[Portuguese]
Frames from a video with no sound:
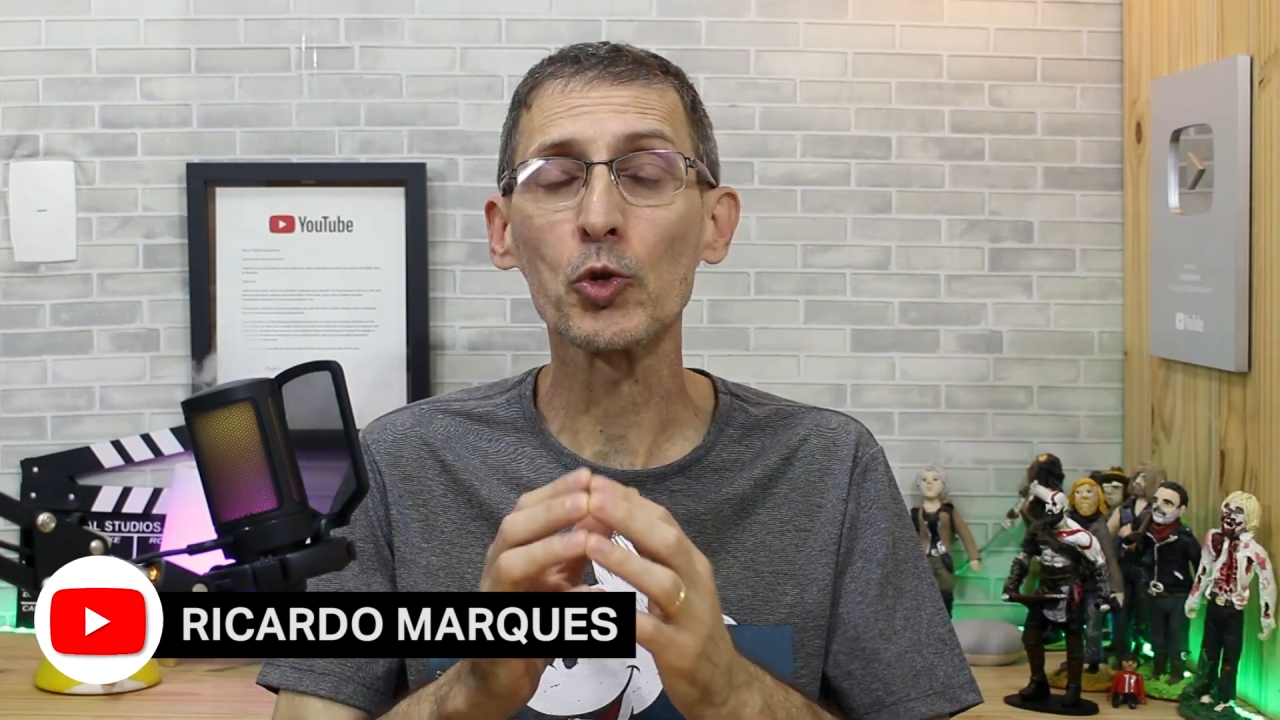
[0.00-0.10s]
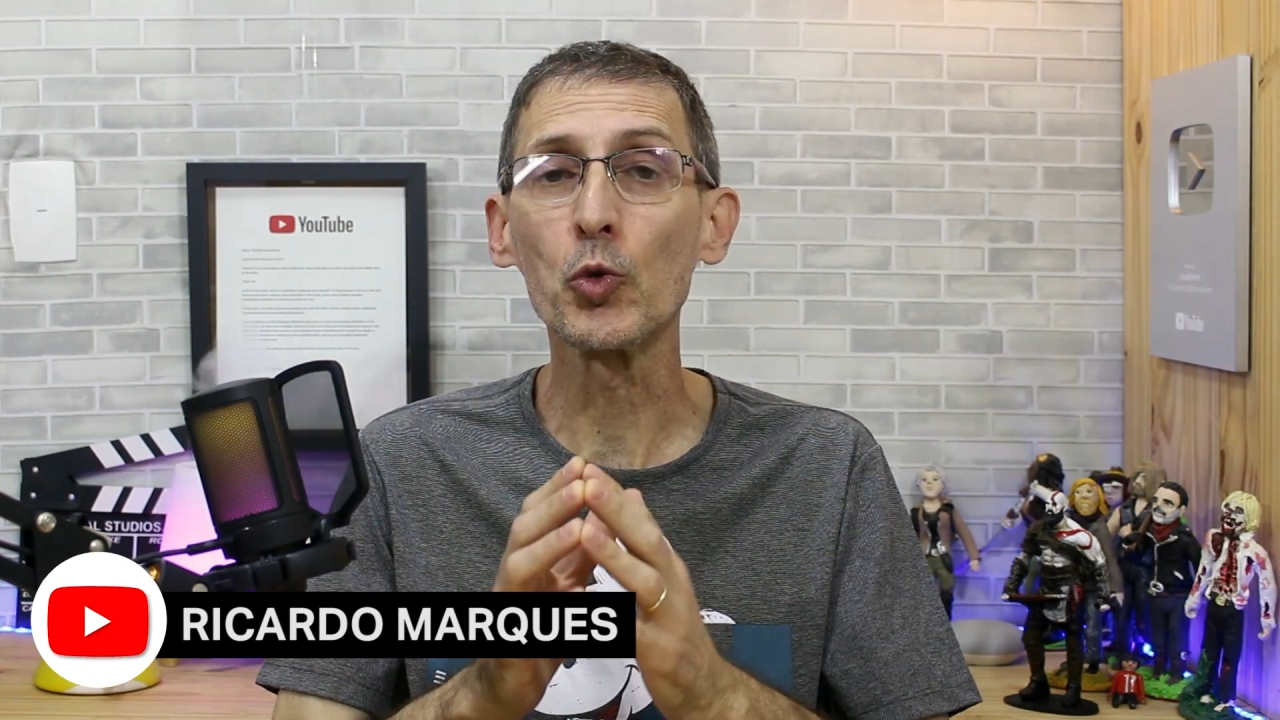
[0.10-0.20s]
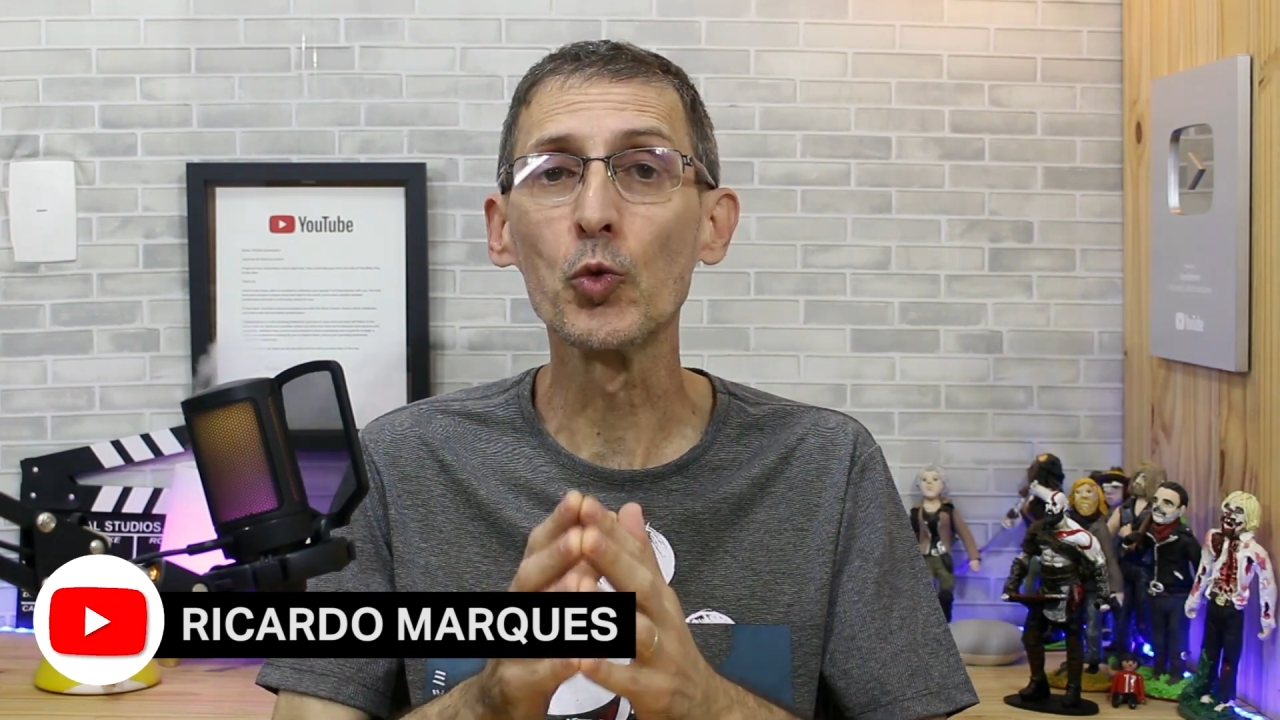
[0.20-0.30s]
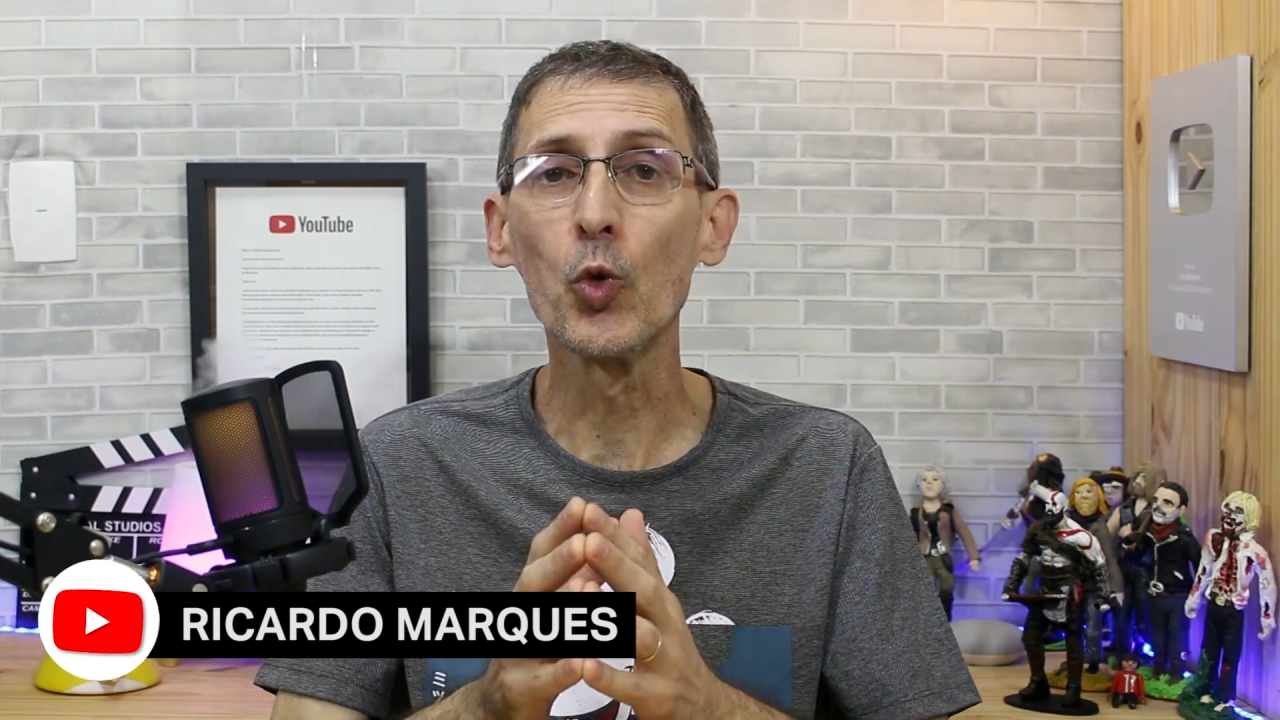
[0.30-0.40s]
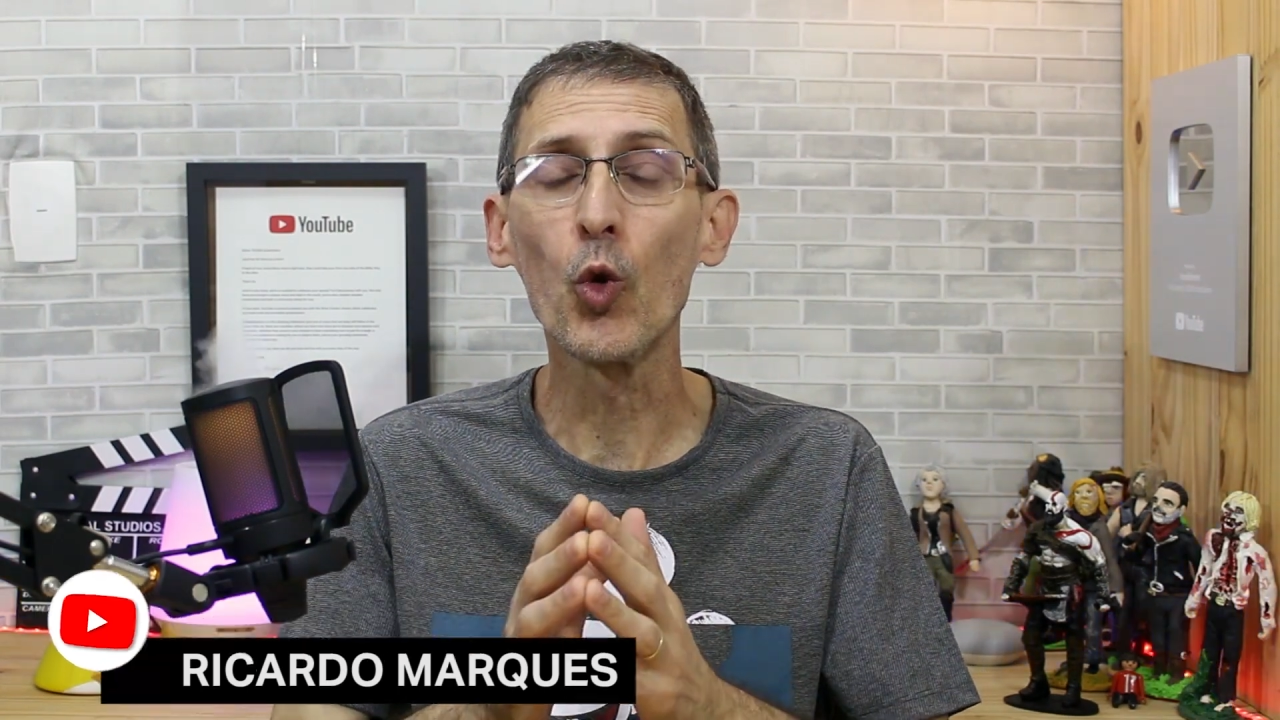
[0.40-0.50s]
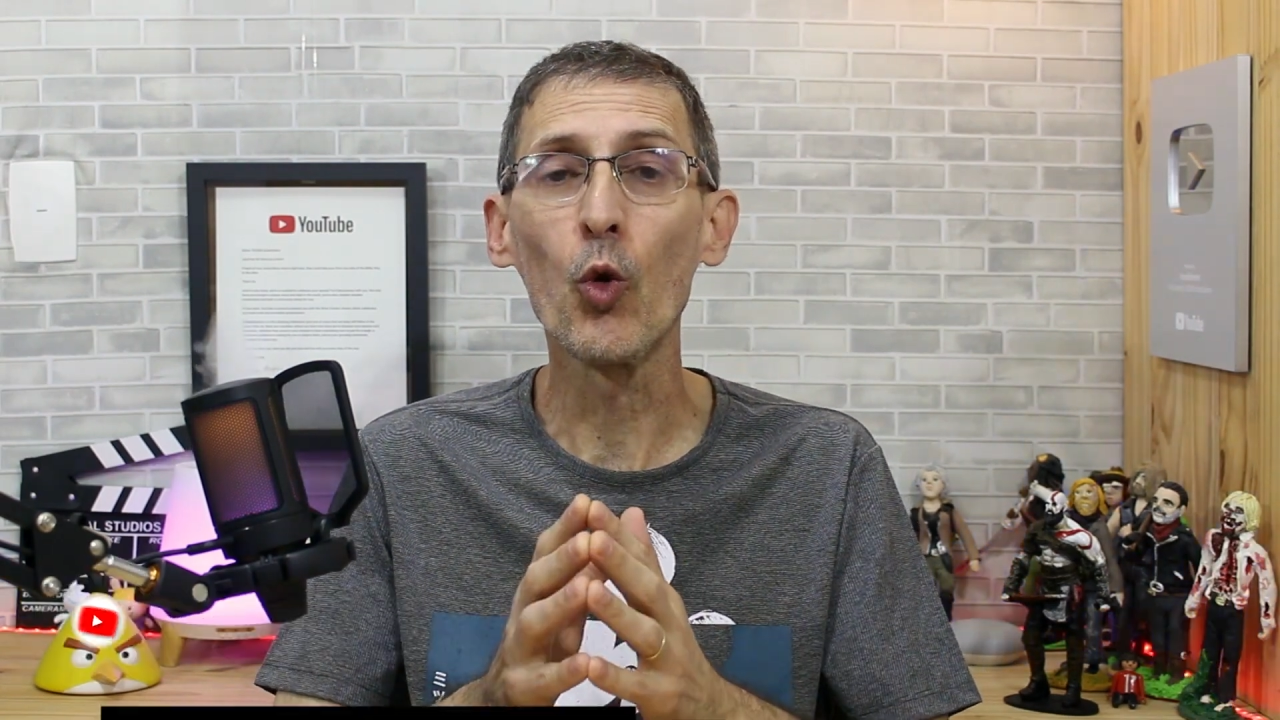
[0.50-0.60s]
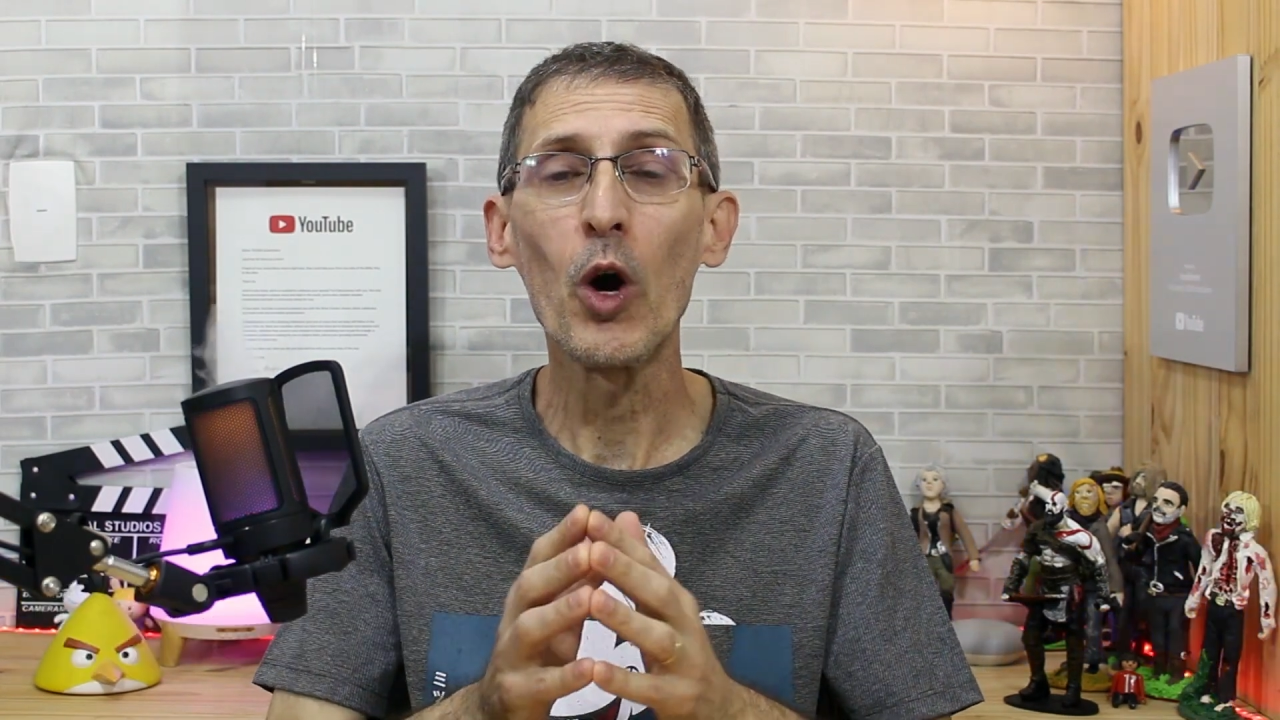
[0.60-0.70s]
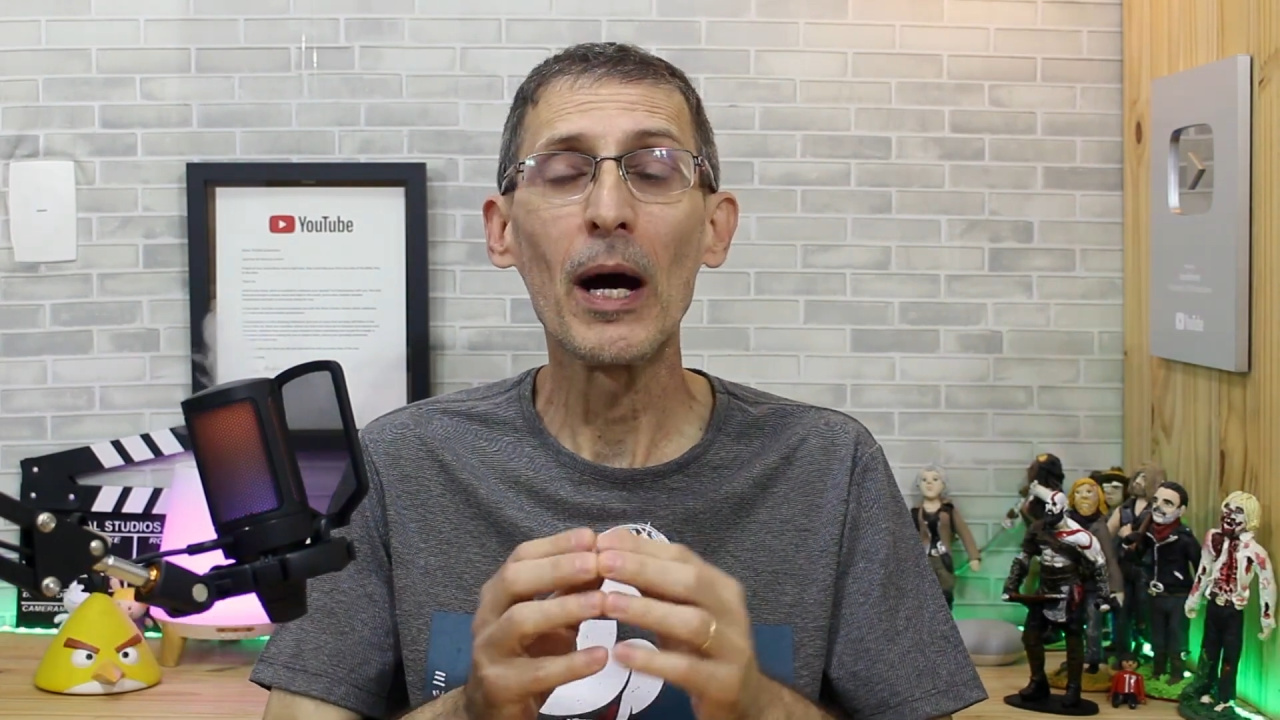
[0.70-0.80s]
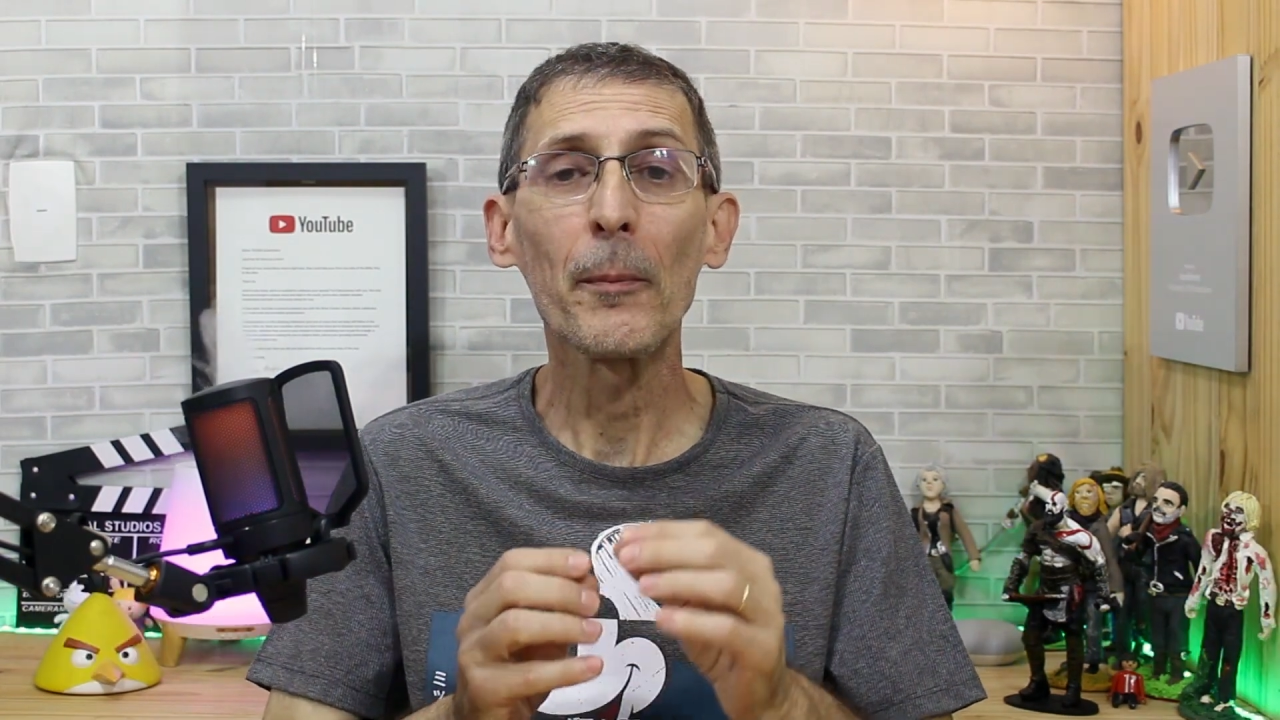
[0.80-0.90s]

do Google